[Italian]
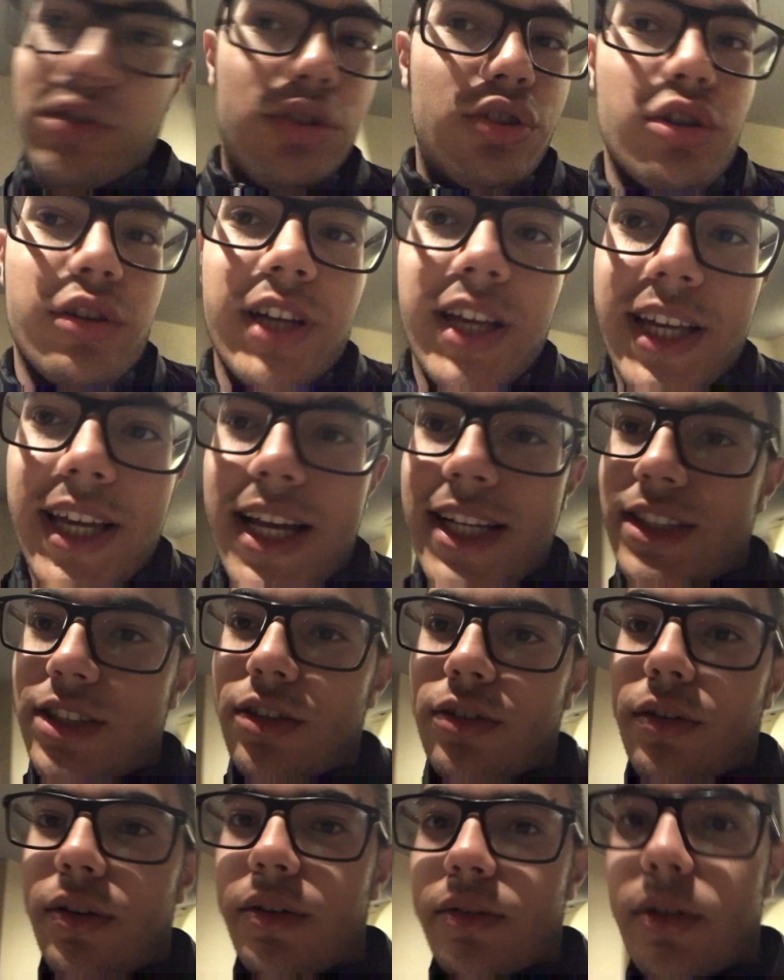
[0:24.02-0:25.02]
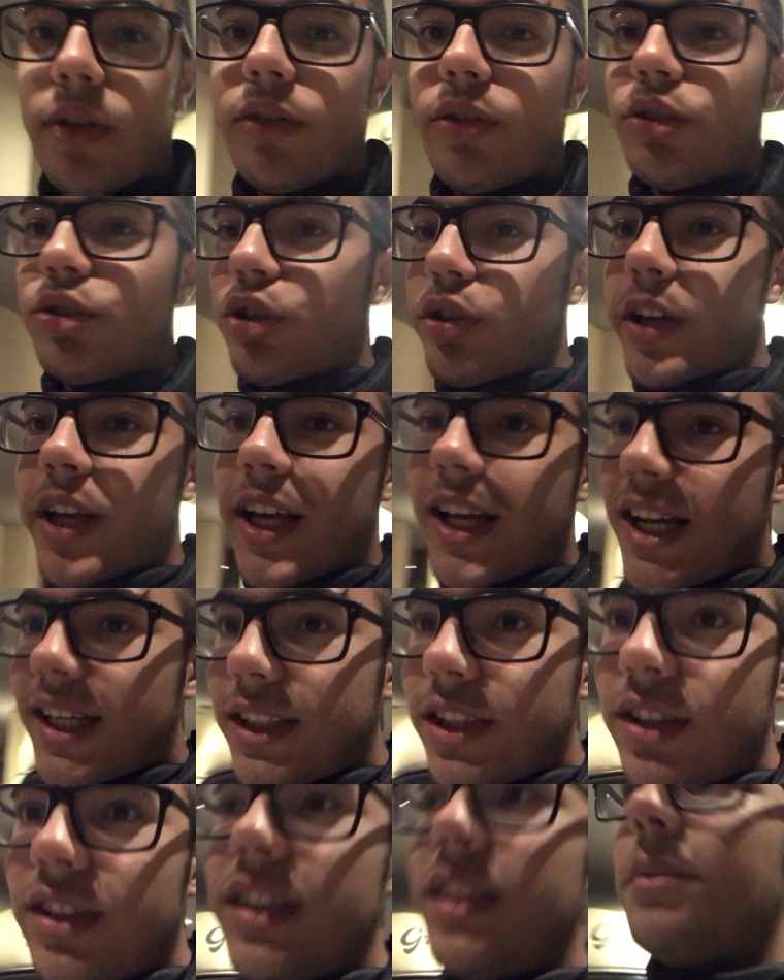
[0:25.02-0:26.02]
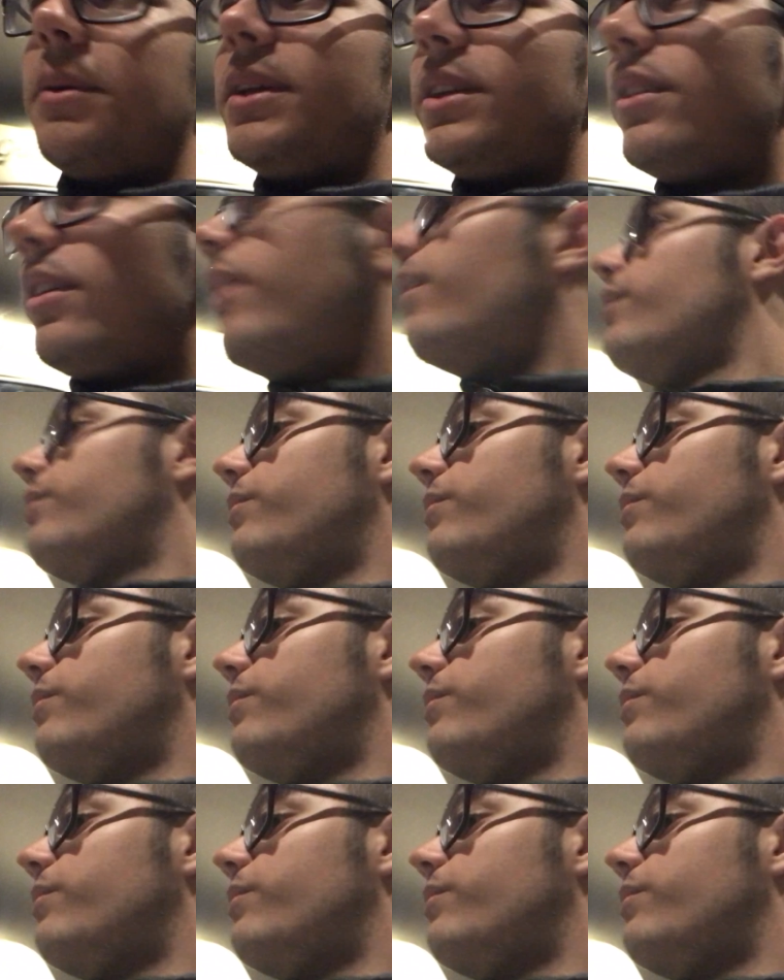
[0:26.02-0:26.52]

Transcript: non so che cazzo, non so che cazzo si, si mettono a